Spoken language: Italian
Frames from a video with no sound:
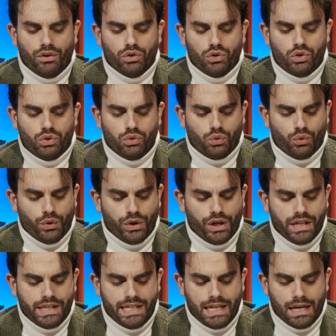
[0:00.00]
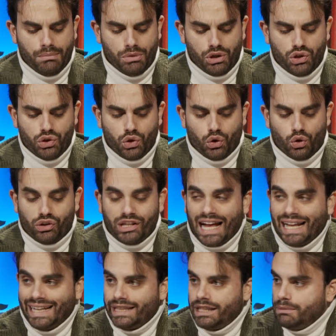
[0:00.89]
costruire insieme, ci sono
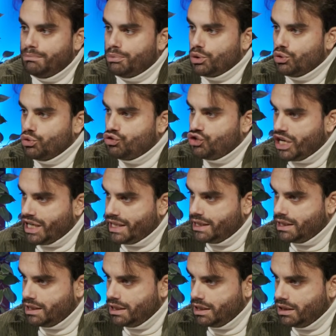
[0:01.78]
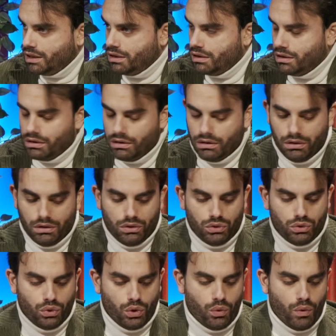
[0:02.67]
tanti progetti eh,
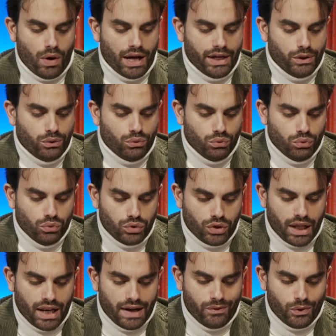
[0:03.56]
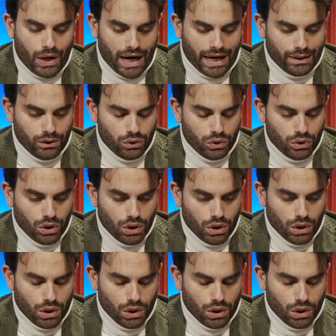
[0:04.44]
sui quali tu stai lavorando